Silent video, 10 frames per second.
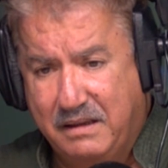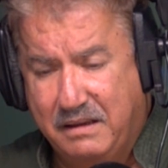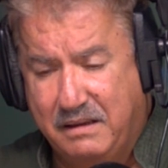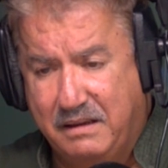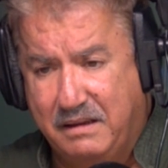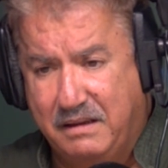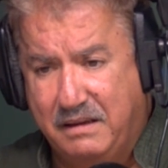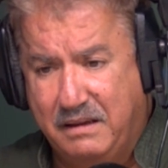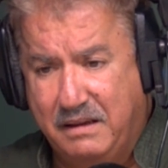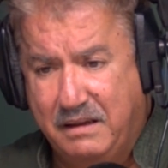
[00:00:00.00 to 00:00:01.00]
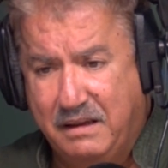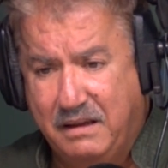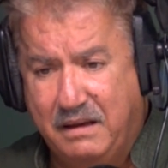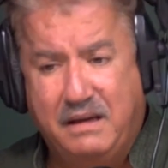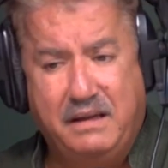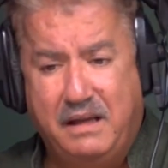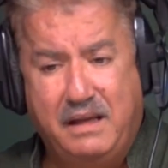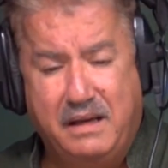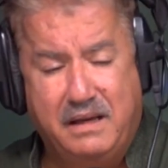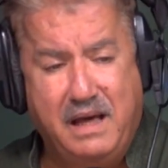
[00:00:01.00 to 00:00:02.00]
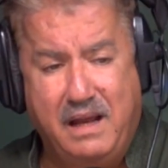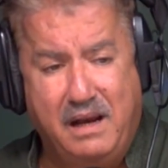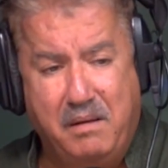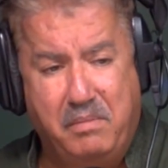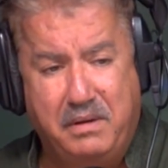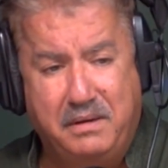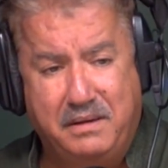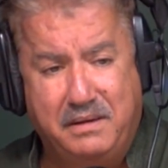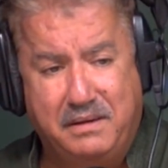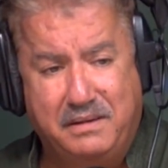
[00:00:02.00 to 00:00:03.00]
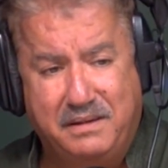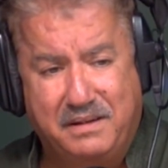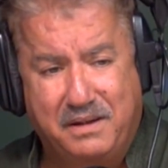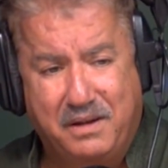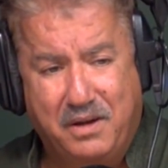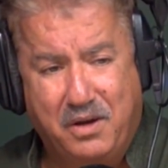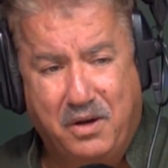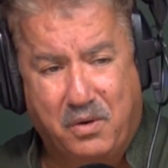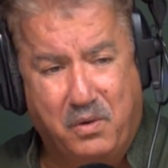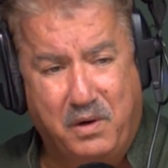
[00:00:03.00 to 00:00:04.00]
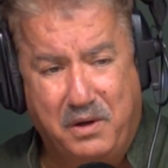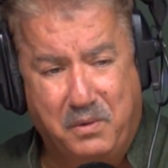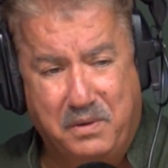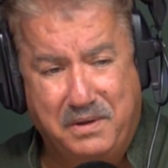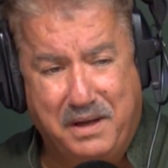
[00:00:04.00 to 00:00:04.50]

آه آه يا قلبي قول لي وين